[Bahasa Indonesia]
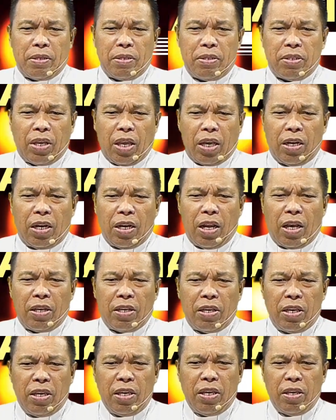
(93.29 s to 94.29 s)
Sekali
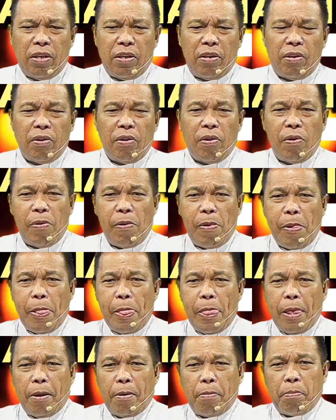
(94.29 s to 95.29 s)
lagi,
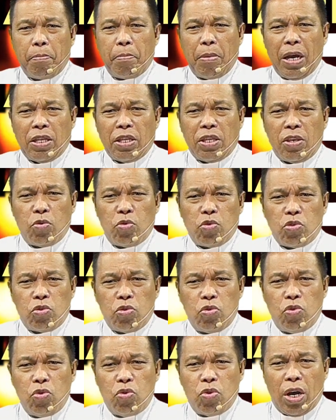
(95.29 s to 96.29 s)
Matius
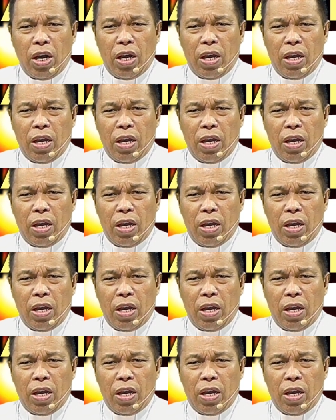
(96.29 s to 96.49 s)
2